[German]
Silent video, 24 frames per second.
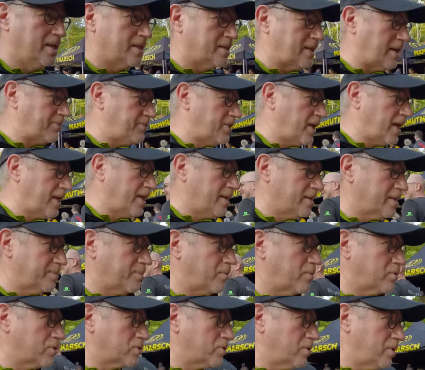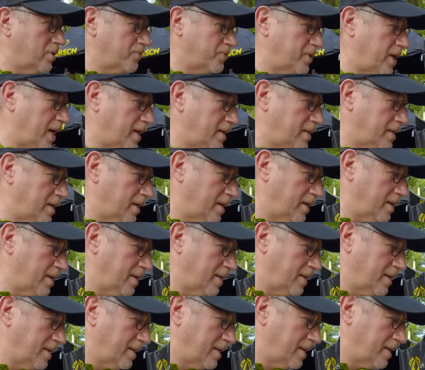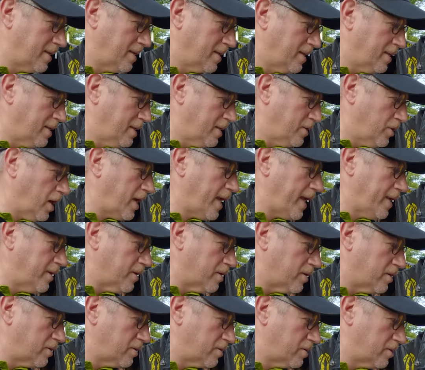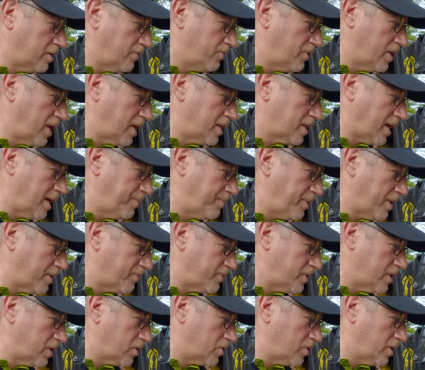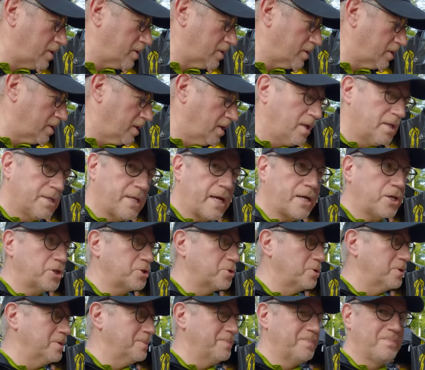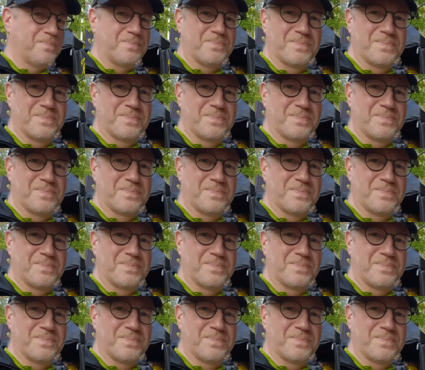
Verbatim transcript: Darf ich ein Käsebrot so auf die Hand? Soll ich nehmen? Ja, gerne. Ich will da nicht reinpacken mit der Hygiene. Dankeschön.